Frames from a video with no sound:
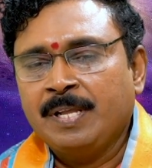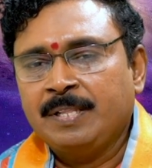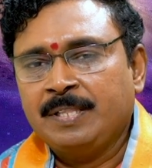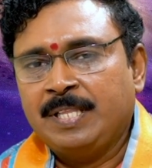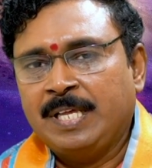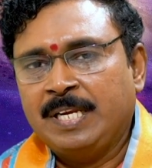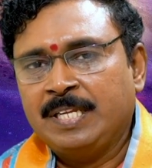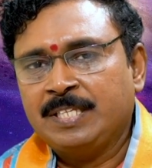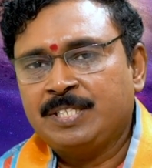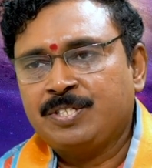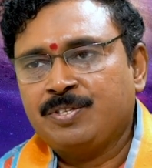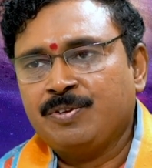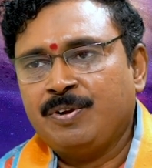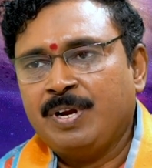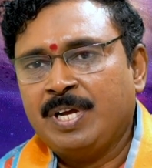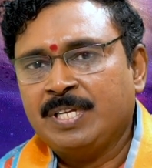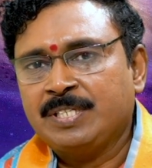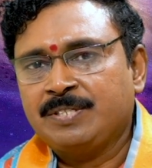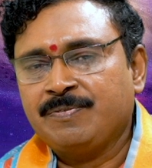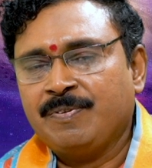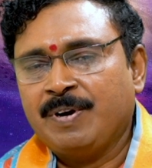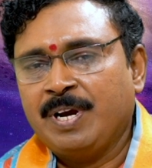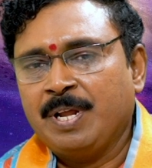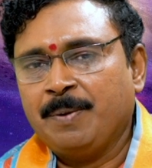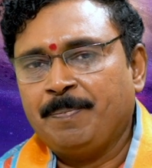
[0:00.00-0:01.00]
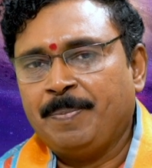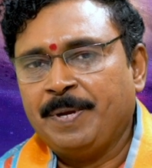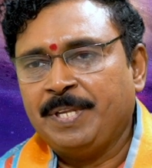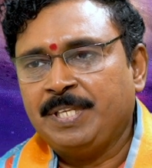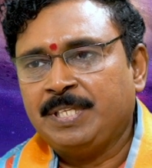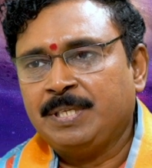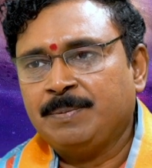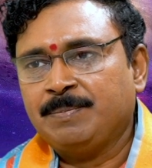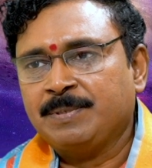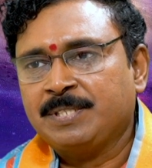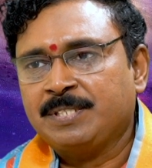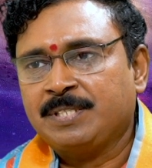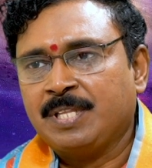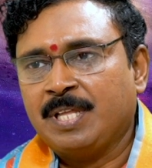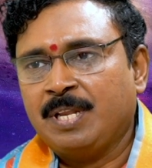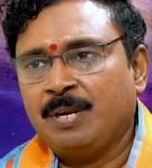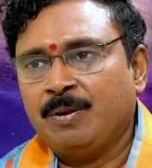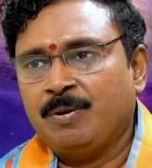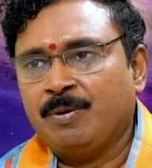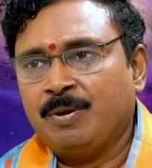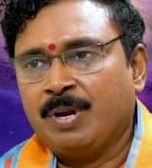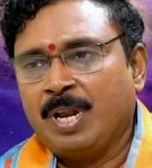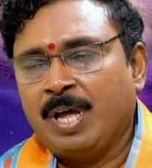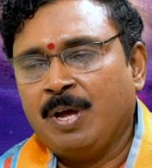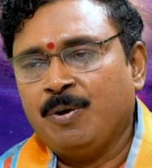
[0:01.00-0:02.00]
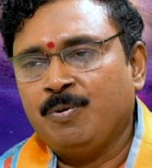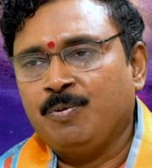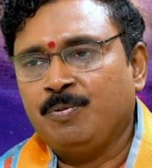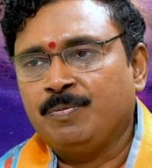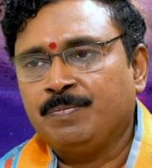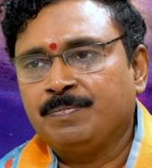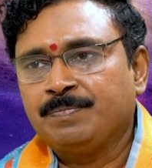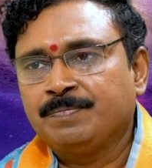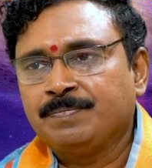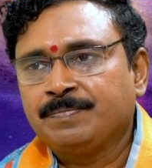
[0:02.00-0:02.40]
ధనస్సు రాశి వాళ్ళ పంచమ స్థానంలో రాహు